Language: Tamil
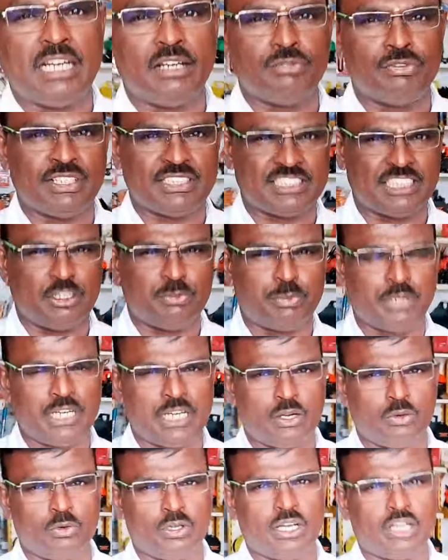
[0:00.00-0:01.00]
மேனுஃபேக்சர்
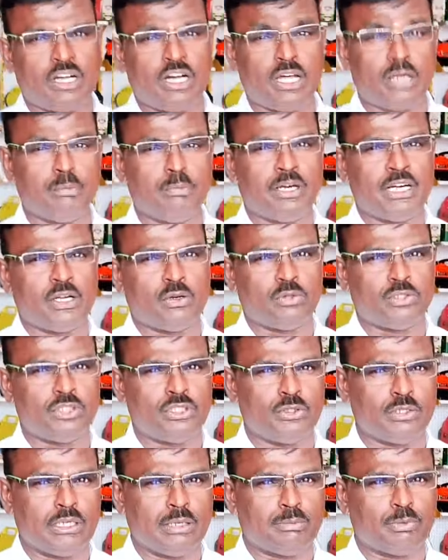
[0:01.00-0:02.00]
பண்ணுறவங்க கார்பன்டர்
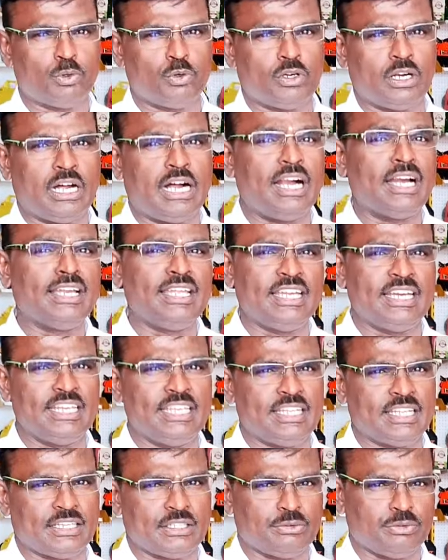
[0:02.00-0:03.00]
வந்து என்ன பண்ணுவாங்க ஆணி
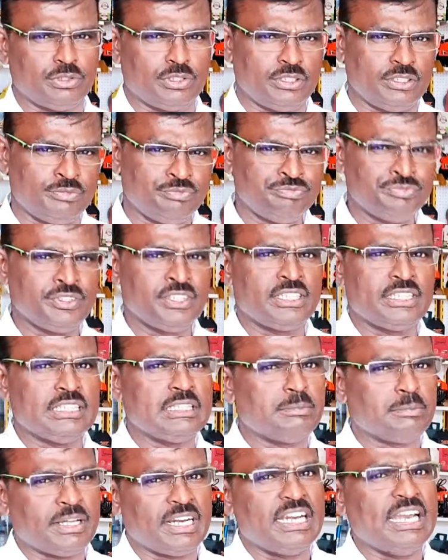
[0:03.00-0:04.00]
அடிக்கிறது வந்து
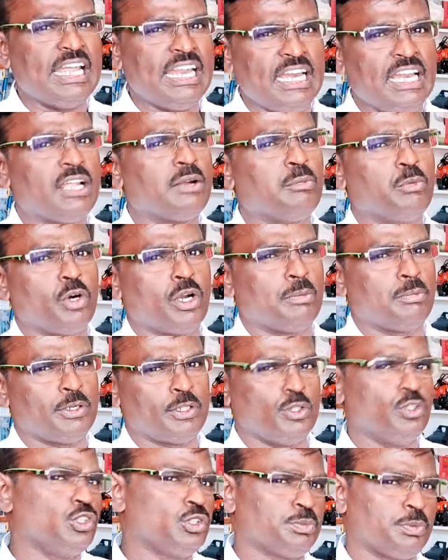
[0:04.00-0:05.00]
இந்த மாதிரி நெய்லர்
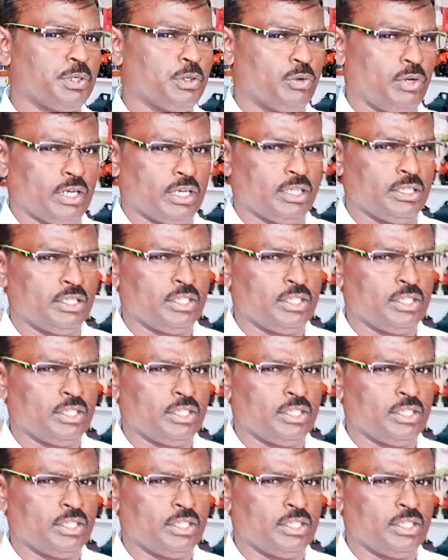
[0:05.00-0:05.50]
மூலமாக யூஸ் பண்ணுவாங்க